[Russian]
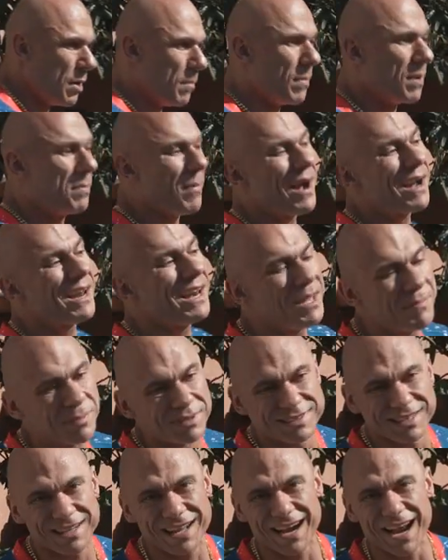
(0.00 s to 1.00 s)
мы могли бы
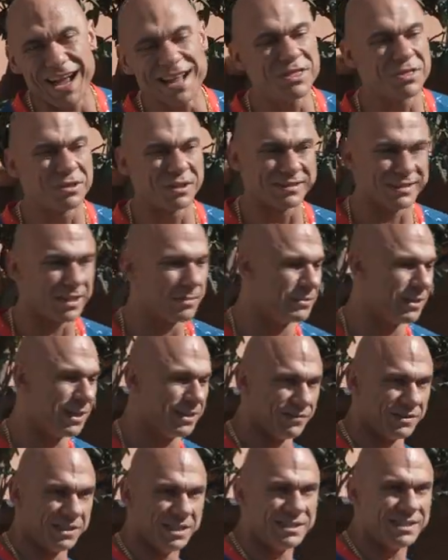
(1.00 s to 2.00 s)
загорать, но на самом деле
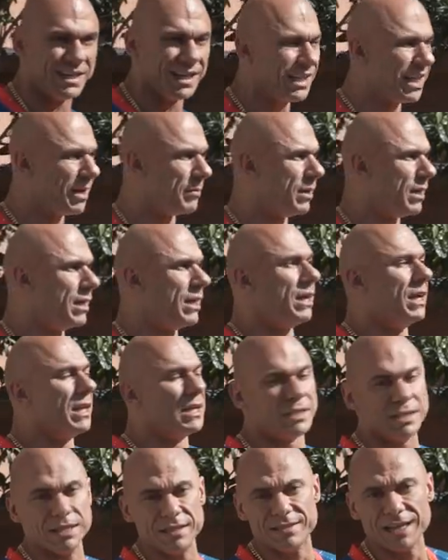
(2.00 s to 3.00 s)
этого не делаем.
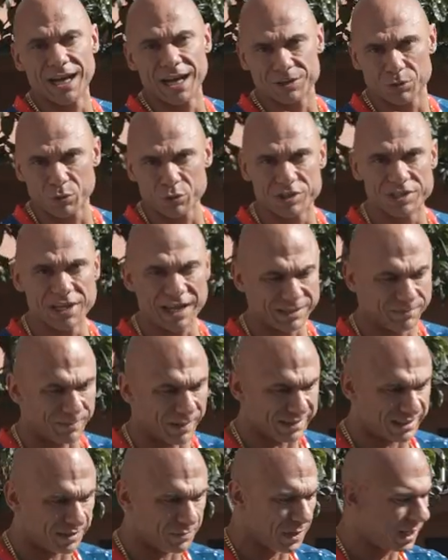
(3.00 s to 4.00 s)
Нельзя, друзья,
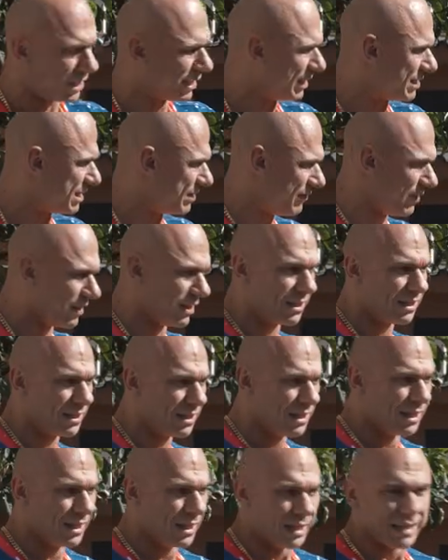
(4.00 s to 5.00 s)
спортсмены, если вы
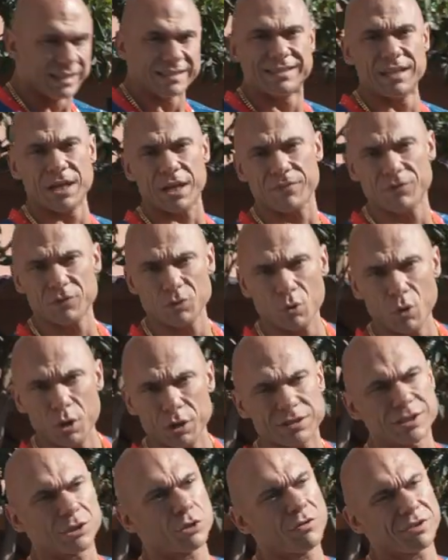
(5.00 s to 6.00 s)

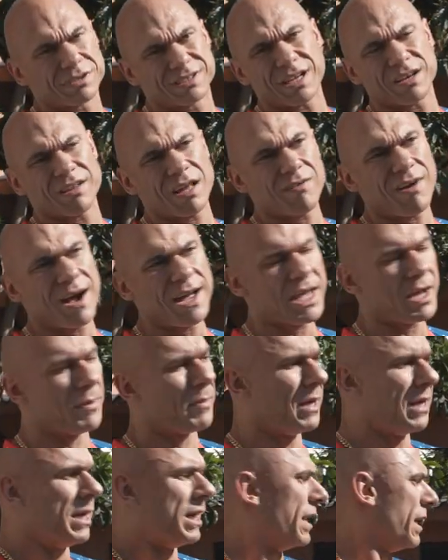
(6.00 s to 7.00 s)
соревнуетесь, готовитесь к соревнованиям,
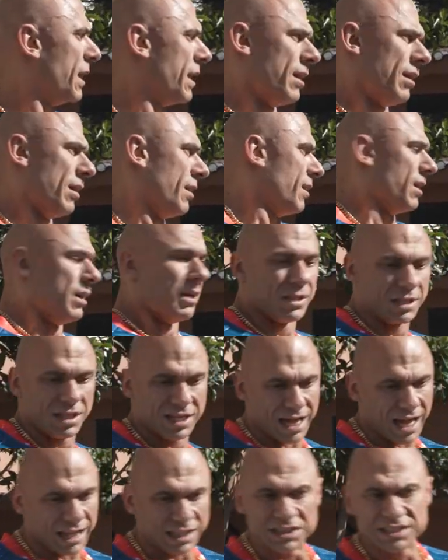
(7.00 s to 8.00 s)
не
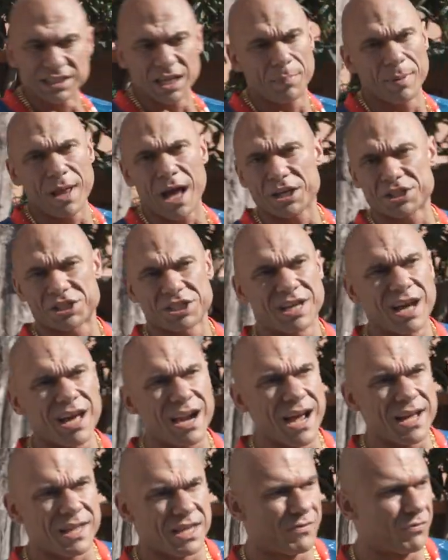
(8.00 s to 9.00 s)
ходите на пляж
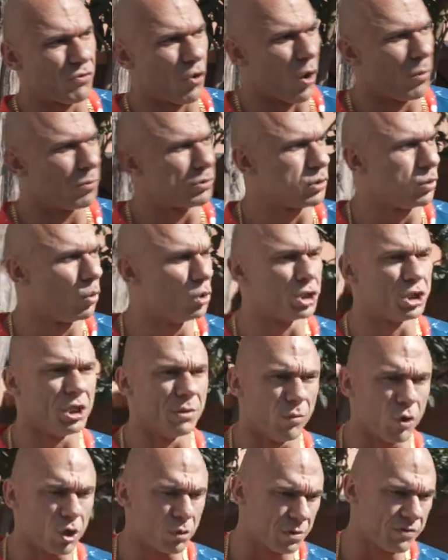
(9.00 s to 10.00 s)
загорать ни в коем случае.
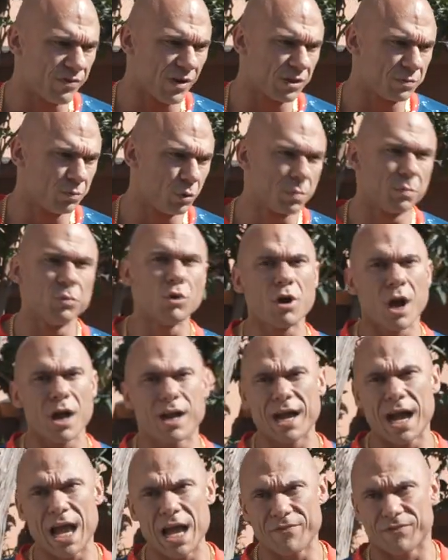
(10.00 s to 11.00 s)
Может быть, у вас будет много
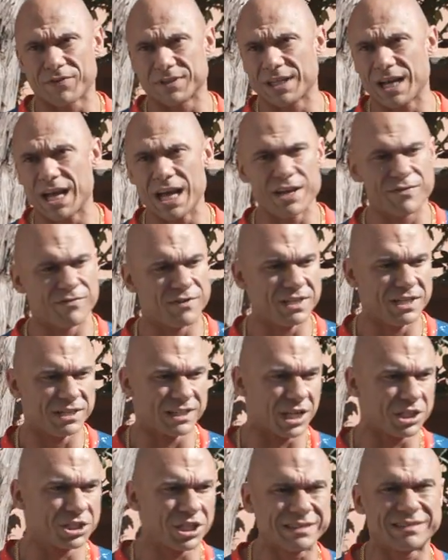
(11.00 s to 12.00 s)
кайфа, да, и вы не
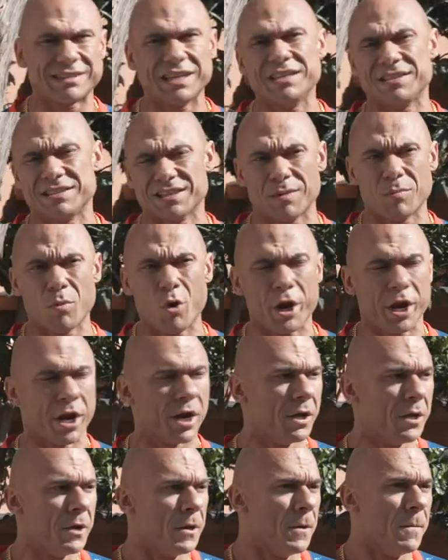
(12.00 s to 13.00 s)
так часто едете на море.
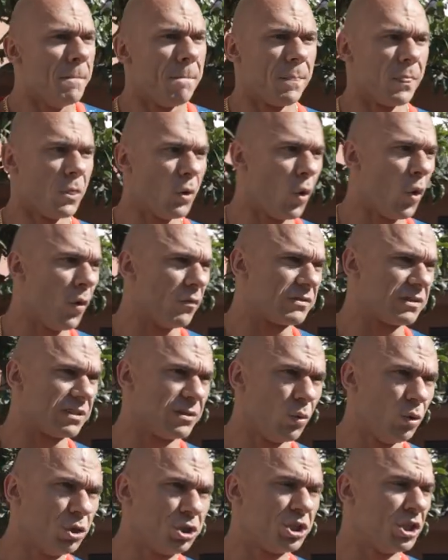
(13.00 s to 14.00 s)
Но в
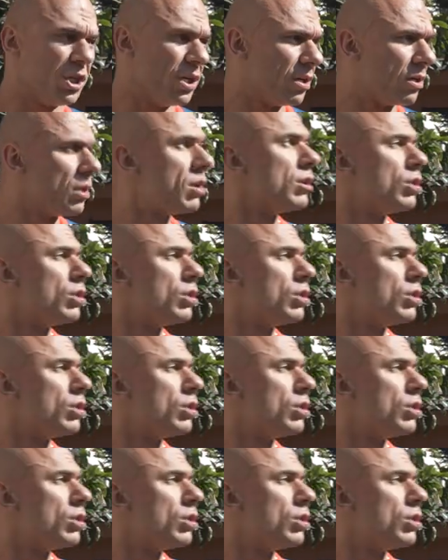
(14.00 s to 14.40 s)
случае